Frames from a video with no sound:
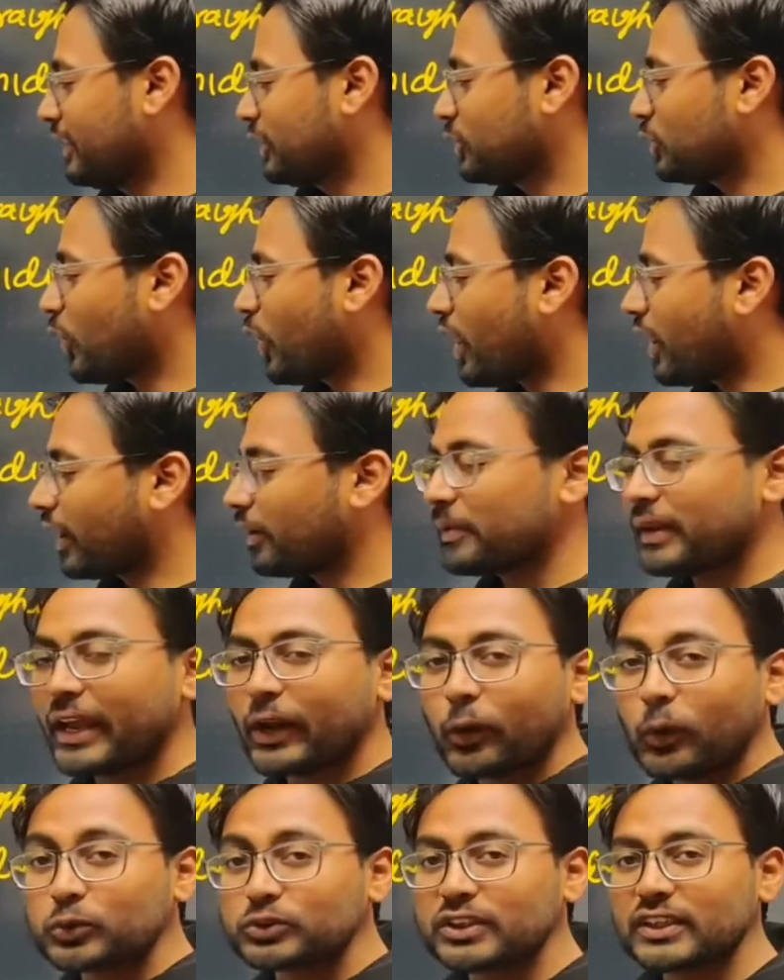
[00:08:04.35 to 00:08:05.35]
तो आगे मैंने
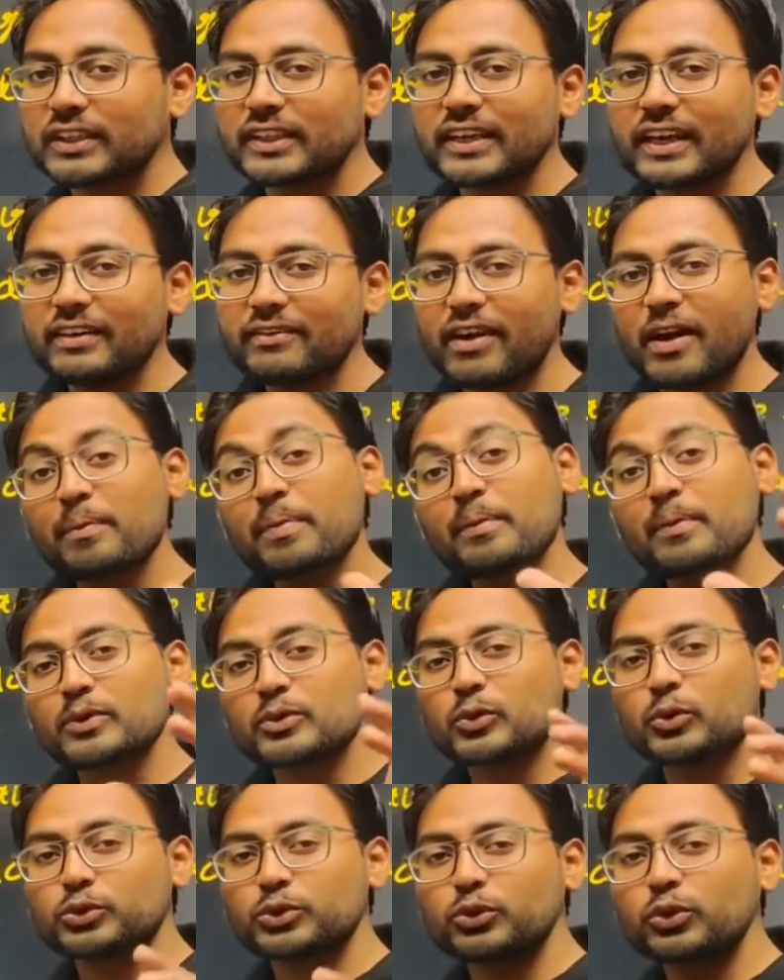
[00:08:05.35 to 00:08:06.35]
क्वेश्चन दिया है वहां पे मैं उस
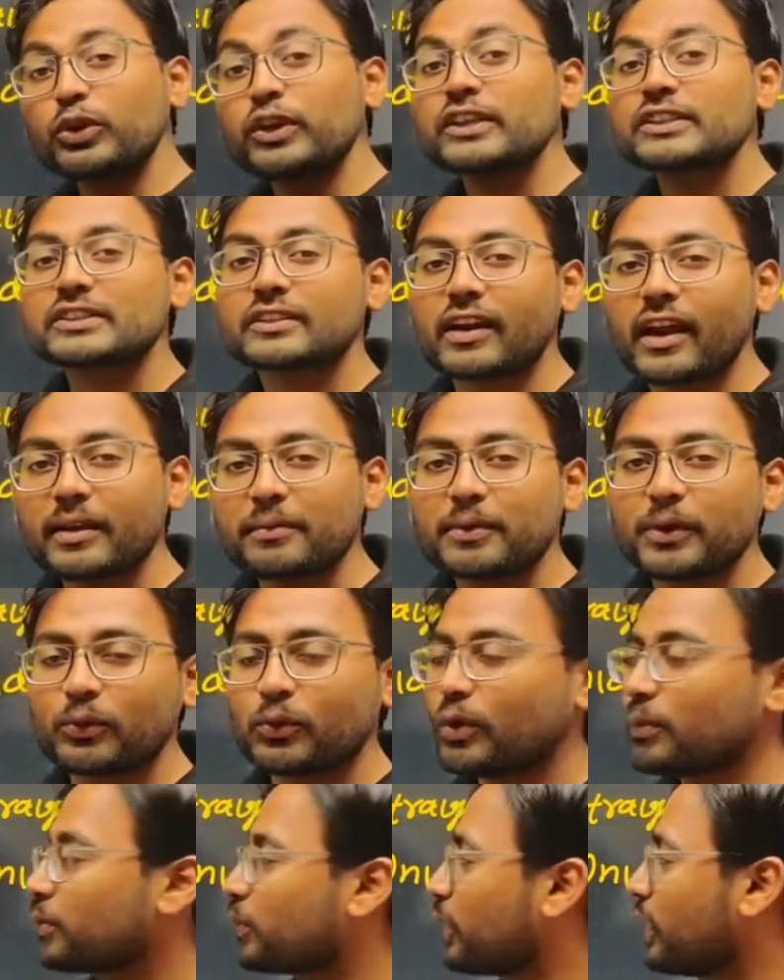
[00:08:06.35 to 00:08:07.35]
क्वेश्चन को डिस्क्राइब
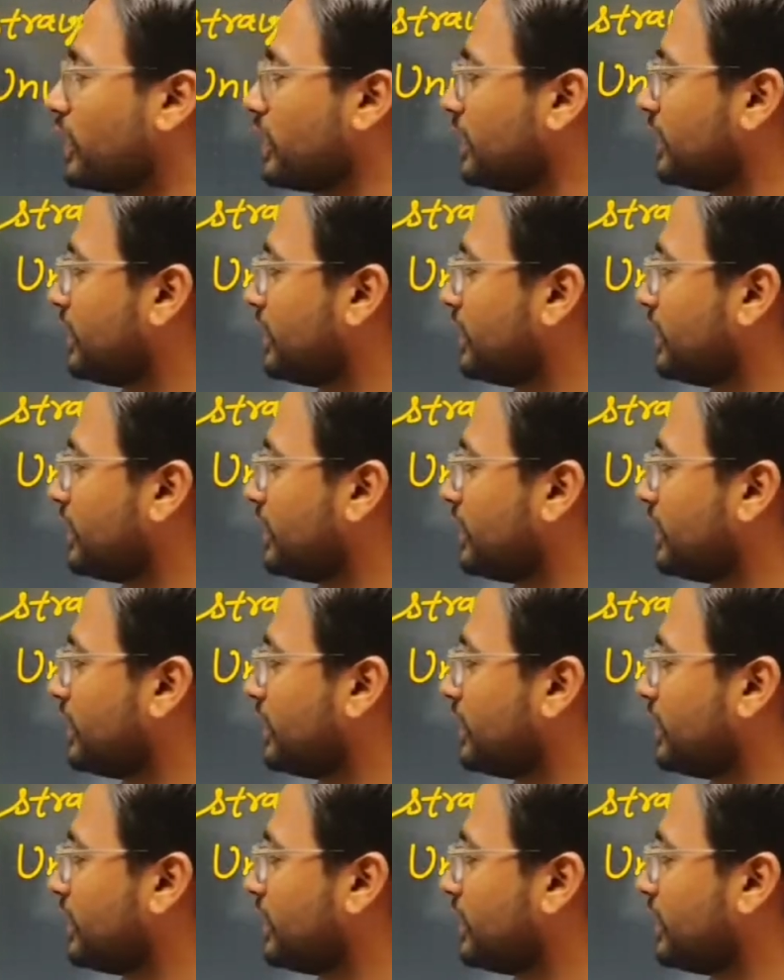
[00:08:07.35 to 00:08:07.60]
करूंगा पूरा